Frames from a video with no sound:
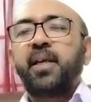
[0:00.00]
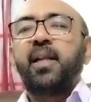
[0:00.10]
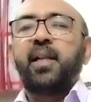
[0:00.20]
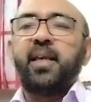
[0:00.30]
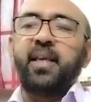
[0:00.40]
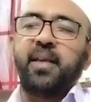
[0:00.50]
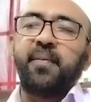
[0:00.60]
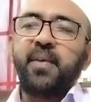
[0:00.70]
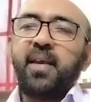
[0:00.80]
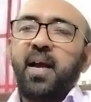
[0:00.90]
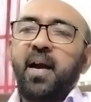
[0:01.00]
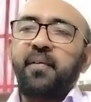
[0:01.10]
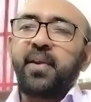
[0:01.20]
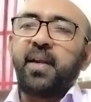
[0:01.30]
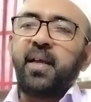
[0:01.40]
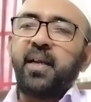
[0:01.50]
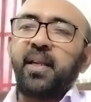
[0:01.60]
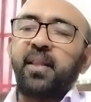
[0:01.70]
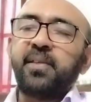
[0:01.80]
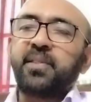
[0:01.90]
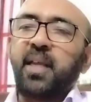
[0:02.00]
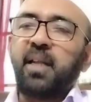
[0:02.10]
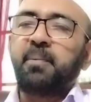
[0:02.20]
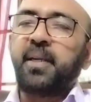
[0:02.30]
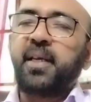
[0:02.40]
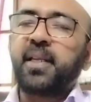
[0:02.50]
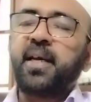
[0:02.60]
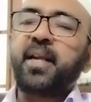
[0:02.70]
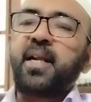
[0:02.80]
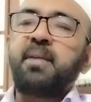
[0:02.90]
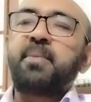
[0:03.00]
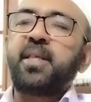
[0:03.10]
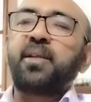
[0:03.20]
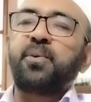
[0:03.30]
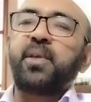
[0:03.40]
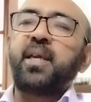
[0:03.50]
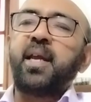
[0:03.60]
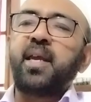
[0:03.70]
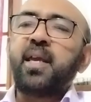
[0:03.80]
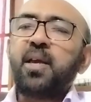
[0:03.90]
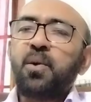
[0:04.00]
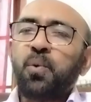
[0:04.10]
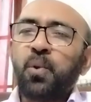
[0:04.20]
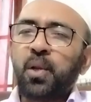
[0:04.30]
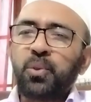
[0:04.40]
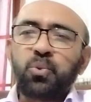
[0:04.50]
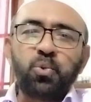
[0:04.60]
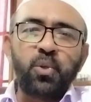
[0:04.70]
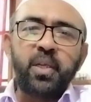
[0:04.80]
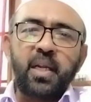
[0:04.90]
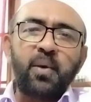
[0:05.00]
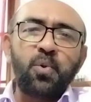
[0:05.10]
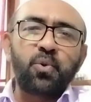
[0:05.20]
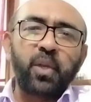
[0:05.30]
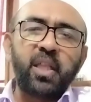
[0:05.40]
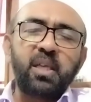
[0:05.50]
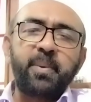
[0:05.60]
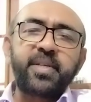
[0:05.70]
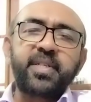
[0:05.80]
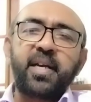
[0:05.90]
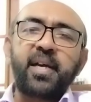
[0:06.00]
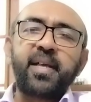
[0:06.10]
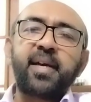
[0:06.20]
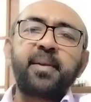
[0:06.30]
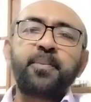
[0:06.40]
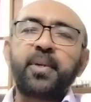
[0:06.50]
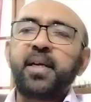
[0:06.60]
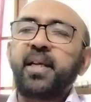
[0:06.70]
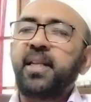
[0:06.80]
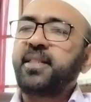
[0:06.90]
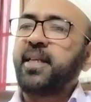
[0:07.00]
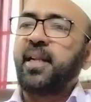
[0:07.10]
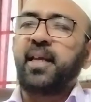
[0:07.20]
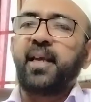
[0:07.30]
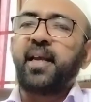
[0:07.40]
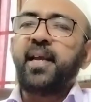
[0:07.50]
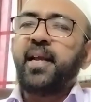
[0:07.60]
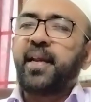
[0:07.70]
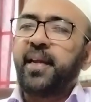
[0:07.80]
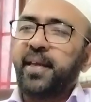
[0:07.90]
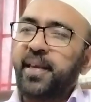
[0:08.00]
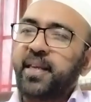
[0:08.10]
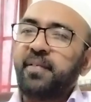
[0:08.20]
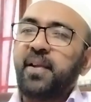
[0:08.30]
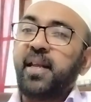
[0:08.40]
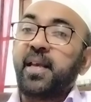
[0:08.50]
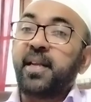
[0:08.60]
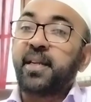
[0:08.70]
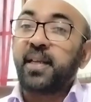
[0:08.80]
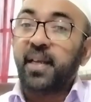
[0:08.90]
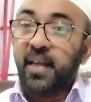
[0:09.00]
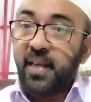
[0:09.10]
அங்கில்லை அவர்கள் அங்கிருந்து செயல்படுகிறார்கள் என்பதற்குரிய ஒரு துளியளவு குறைந்தபட்ச ஆதாரம் கூட அந்த செய்யல கிடைக்கவில்லை என்று